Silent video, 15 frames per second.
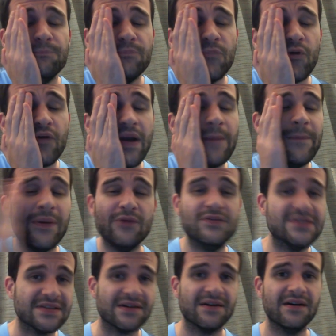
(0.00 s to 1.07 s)
n'a pas eu
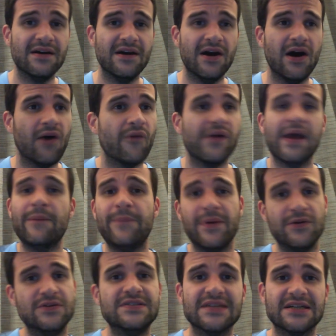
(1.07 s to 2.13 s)
ça. On n'a pas
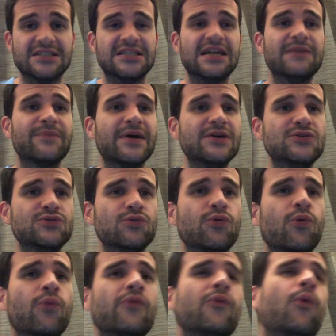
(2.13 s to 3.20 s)
eu ça. J'ai l'impression
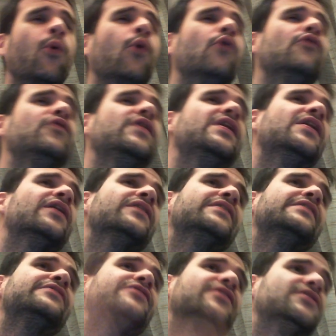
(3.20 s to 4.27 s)
qu'on revenait en
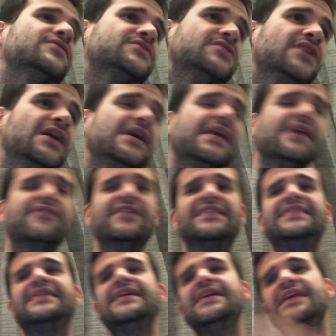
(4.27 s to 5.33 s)
défense. Il y avait
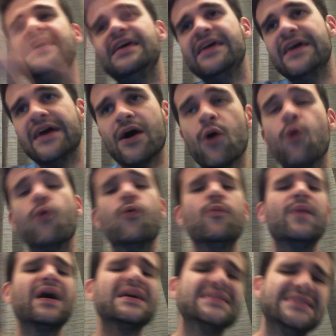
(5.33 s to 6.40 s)
Deneyer ou
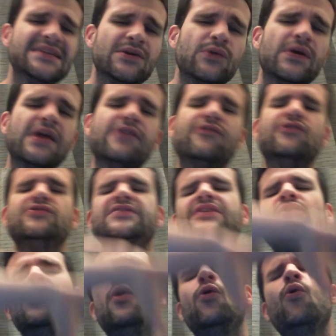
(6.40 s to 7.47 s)
Marcelo qui faisaient
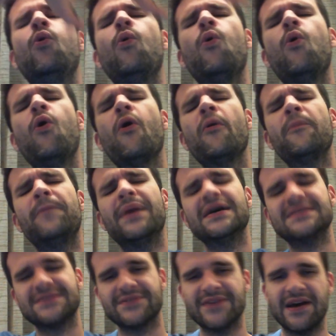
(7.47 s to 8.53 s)
de longs
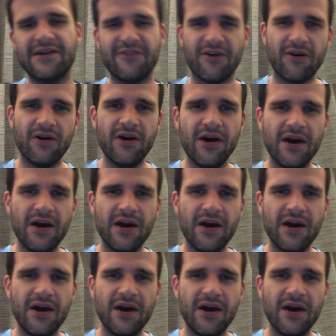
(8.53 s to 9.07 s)
passes en avant.